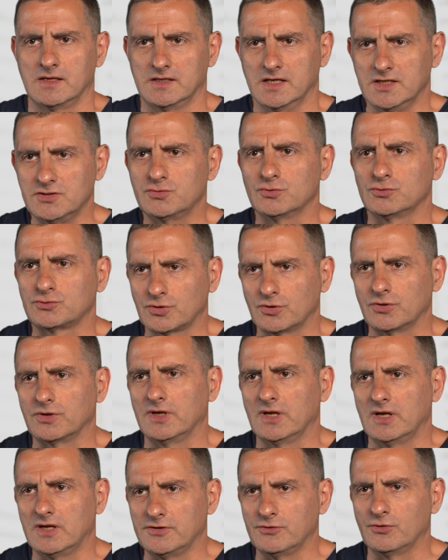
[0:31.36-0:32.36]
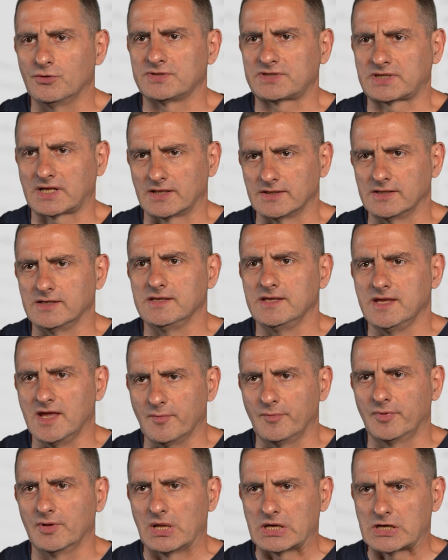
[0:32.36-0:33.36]
Если у той или иной страны
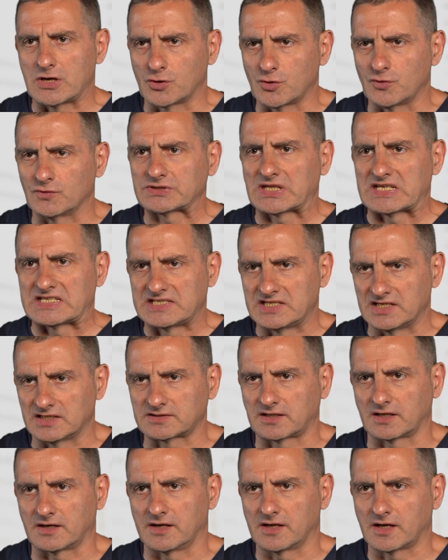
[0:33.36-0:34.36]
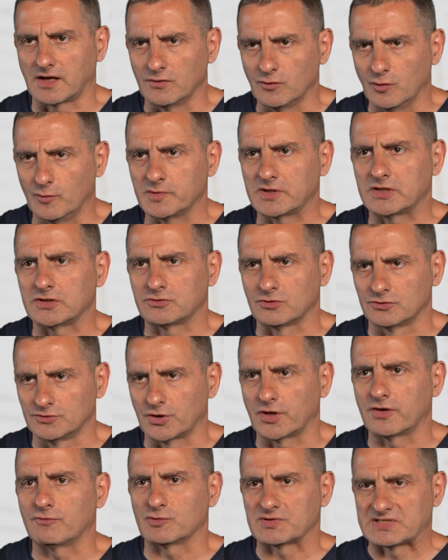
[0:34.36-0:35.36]
не было какого-то сектора экономики, то
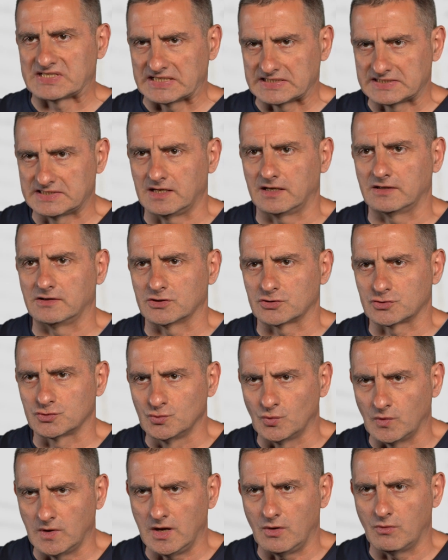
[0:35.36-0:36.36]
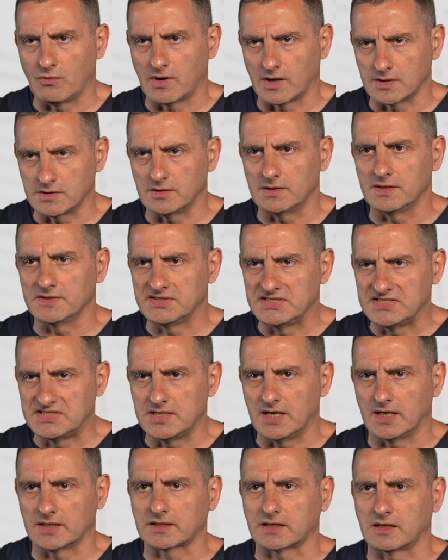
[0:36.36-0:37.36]
на его создание с нуля уходили
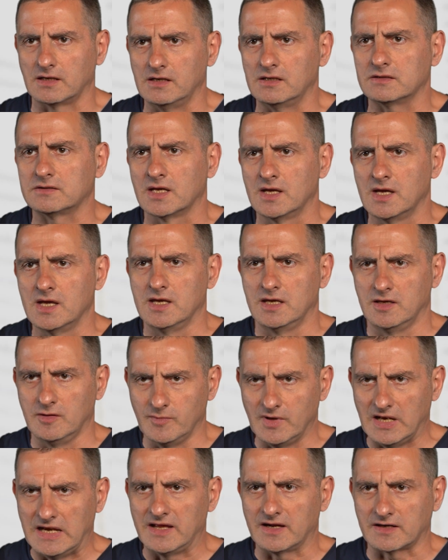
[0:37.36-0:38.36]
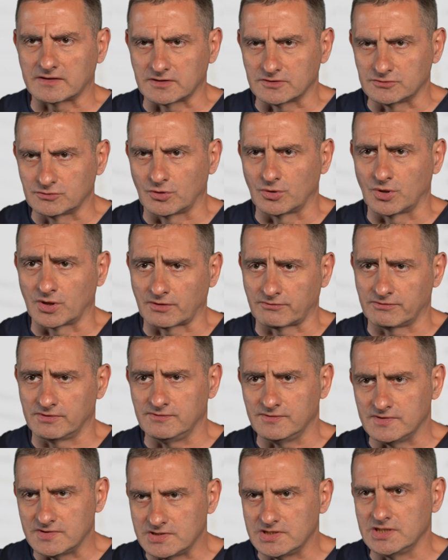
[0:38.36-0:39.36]
десятки лет и миллиарды долларов
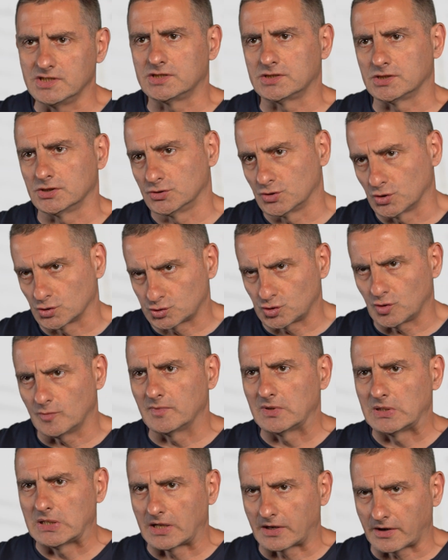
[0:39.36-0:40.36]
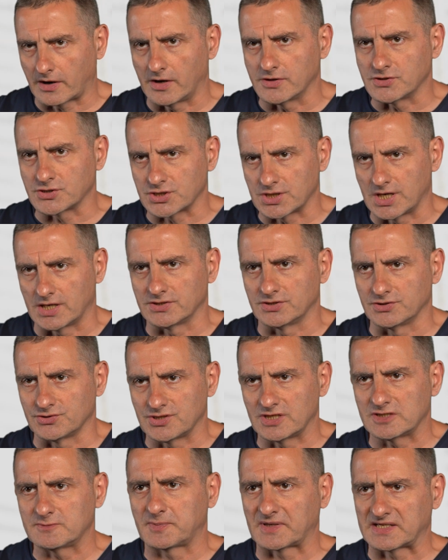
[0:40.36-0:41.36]
инвестиций. Но то было раньше, а
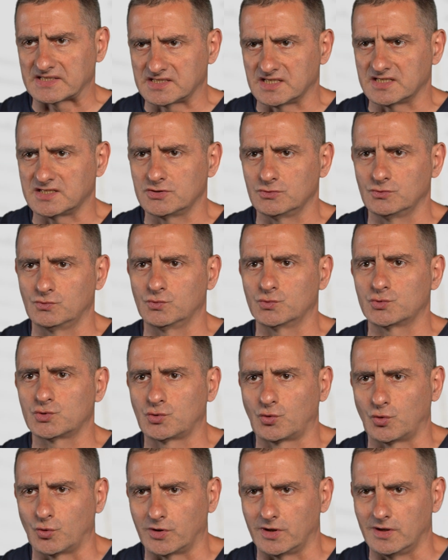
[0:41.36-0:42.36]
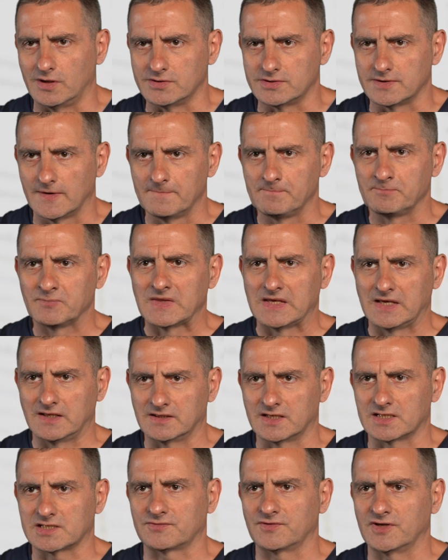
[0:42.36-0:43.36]
сейчас процессы ускорились,
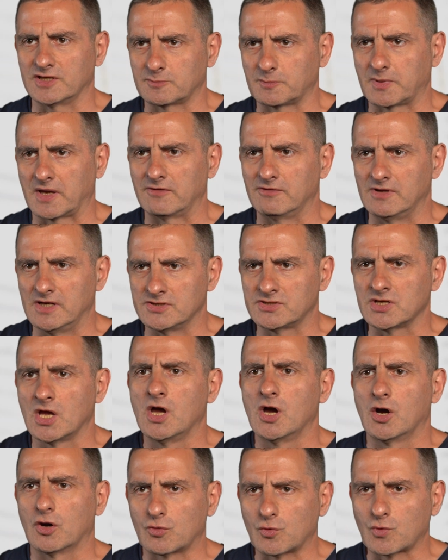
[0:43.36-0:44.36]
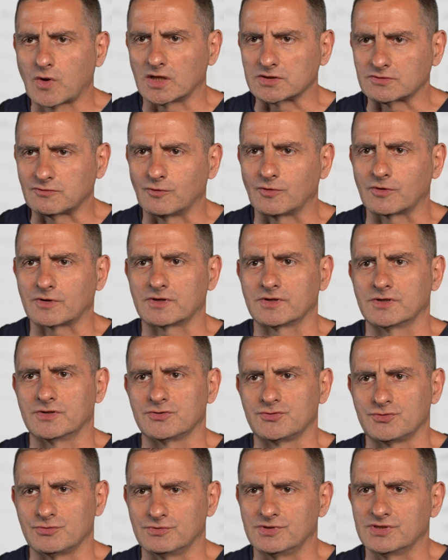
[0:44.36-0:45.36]
и на свет появились
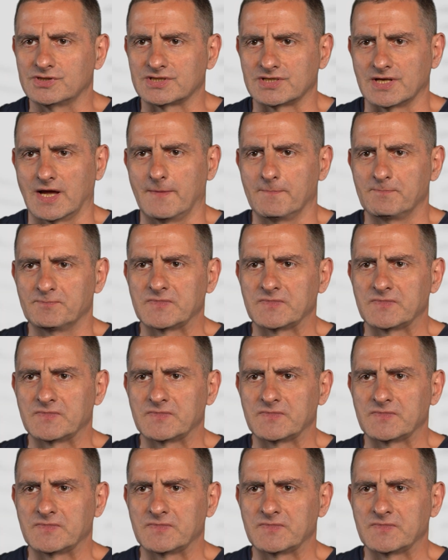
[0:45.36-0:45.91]
рукотворные чудеса.